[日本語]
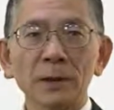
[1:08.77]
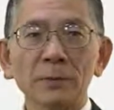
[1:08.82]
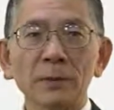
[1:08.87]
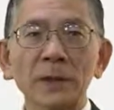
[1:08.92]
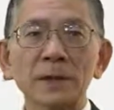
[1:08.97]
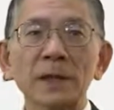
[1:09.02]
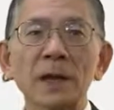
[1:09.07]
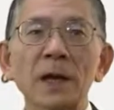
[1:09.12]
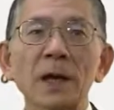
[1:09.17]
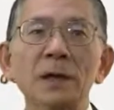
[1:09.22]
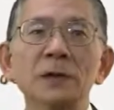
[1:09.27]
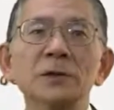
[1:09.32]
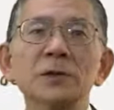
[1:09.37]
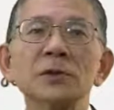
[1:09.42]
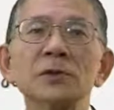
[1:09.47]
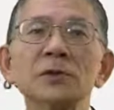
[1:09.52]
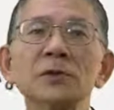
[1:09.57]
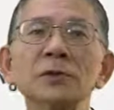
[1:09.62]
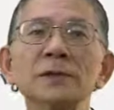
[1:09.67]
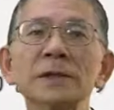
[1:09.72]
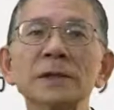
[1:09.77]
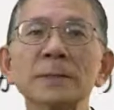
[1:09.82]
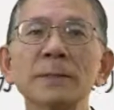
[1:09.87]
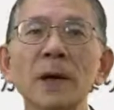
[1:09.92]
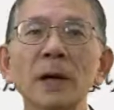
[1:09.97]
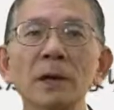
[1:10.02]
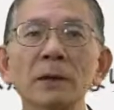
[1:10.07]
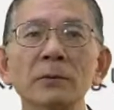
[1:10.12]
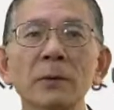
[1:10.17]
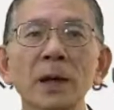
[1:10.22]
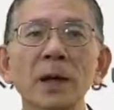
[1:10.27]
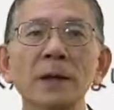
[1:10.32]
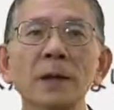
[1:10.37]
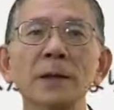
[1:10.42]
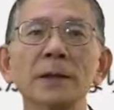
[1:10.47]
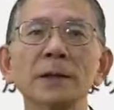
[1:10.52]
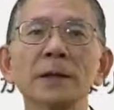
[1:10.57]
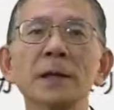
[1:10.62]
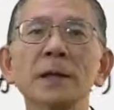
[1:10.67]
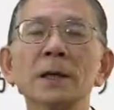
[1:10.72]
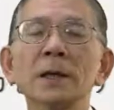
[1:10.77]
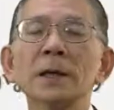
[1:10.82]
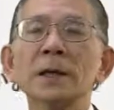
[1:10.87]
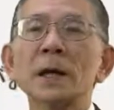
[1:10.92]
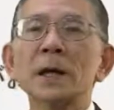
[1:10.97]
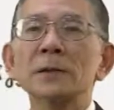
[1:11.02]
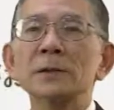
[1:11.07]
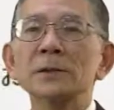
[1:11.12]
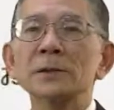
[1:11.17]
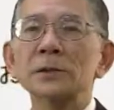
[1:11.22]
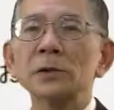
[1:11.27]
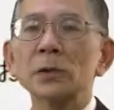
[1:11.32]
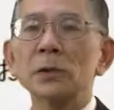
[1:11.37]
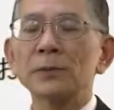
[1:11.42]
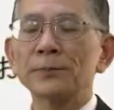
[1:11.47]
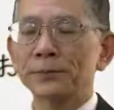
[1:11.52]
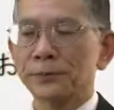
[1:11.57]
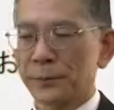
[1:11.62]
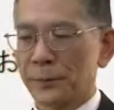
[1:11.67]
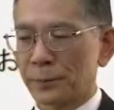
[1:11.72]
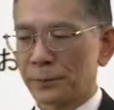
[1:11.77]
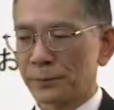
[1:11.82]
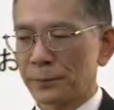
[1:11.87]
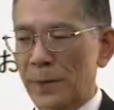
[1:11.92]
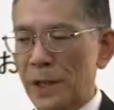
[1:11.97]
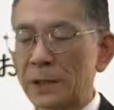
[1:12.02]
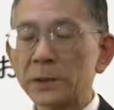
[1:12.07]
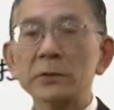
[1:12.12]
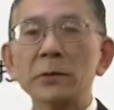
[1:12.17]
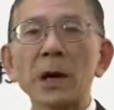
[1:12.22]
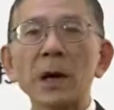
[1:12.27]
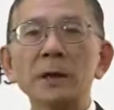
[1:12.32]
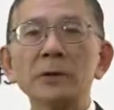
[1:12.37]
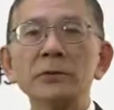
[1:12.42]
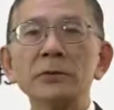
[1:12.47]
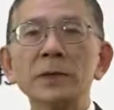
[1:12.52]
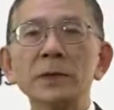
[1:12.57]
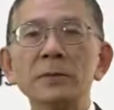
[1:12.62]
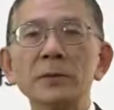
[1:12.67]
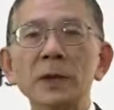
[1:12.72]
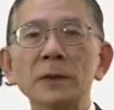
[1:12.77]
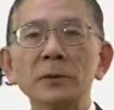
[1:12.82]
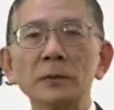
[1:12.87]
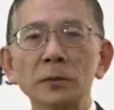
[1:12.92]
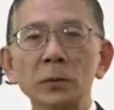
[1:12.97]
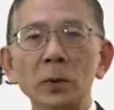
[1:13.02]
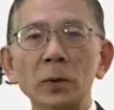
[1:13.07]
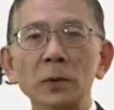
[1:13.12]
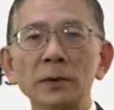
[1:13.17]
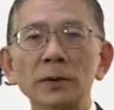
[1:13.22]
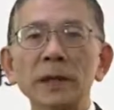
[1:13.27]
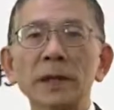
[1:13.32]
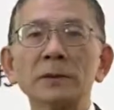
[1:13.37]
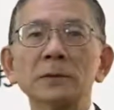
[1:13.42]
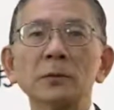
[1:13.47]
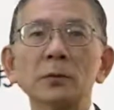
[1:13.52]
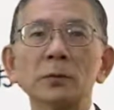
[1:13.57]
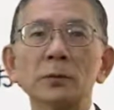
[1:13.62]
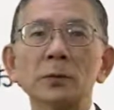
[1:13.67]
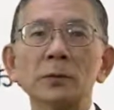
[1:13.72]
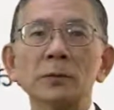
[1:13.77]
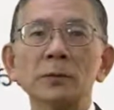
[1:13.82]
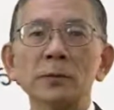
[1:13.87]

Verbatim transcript: また受注した場合は契約書あるいはアグリーメントなど